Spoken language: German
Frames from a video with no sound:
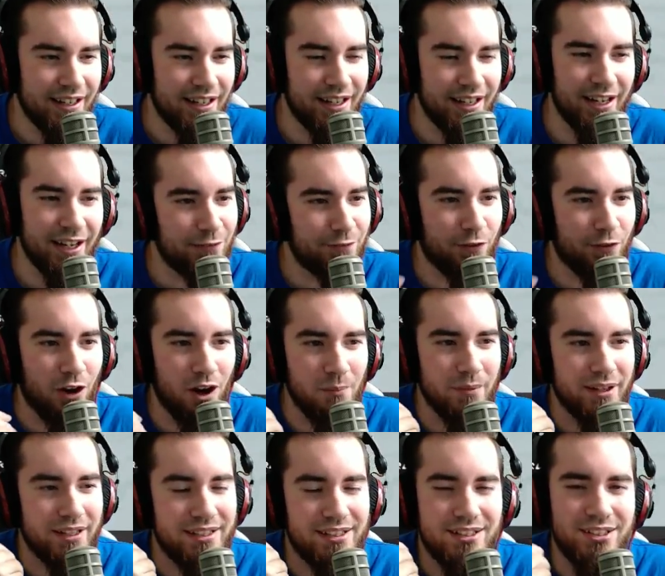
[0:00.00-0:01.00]
Ich freue
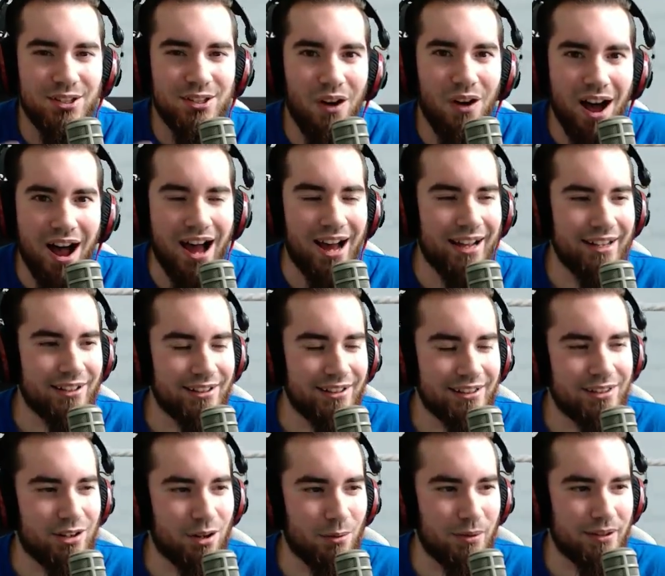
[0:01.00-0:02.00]
mich so hart,
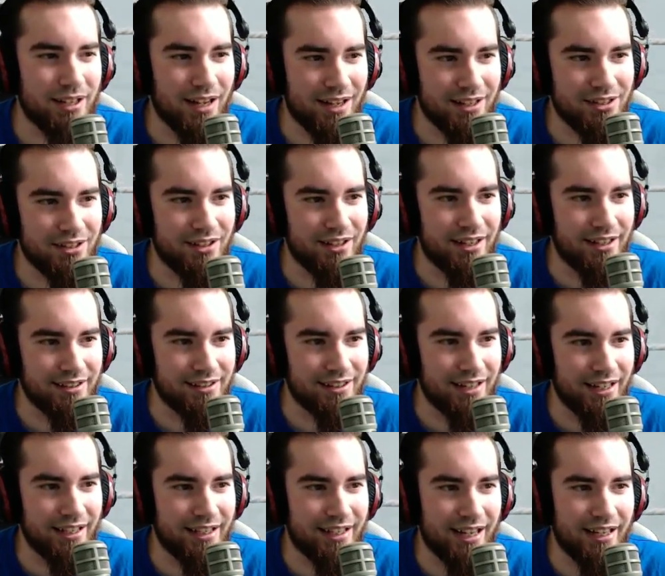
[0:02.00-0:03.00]
diese Kommentare zu lesen. Ne?
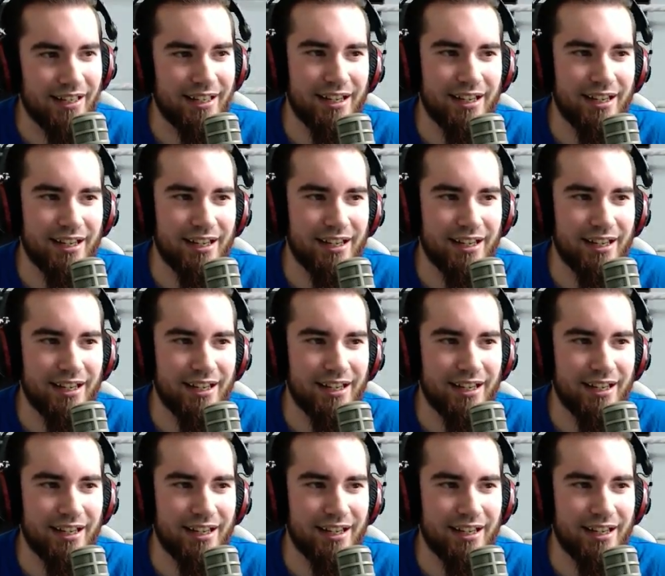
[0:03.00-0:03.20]
Ich kann die